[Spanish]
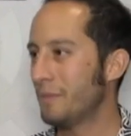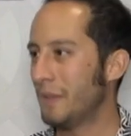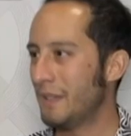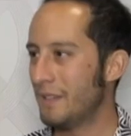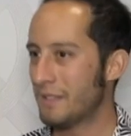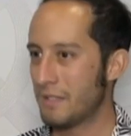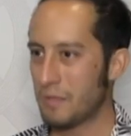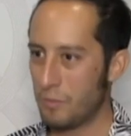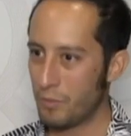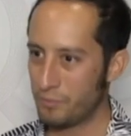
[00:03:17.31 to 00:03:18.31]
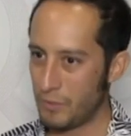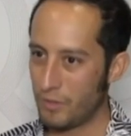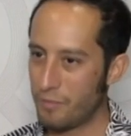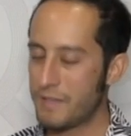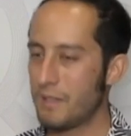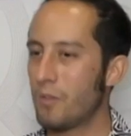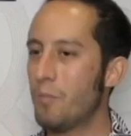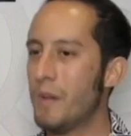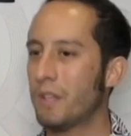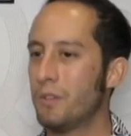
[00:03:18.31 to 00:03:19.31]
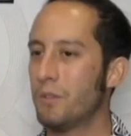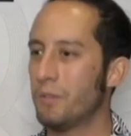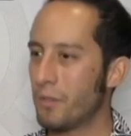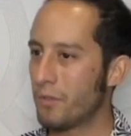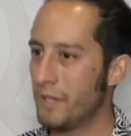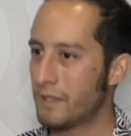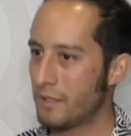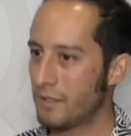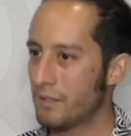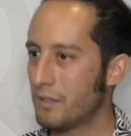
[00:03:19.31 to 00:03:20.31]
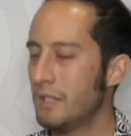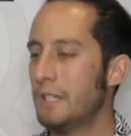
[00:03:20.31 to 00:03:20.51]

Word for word: Eh, ese es como cuando pasa algo mágico donde conectas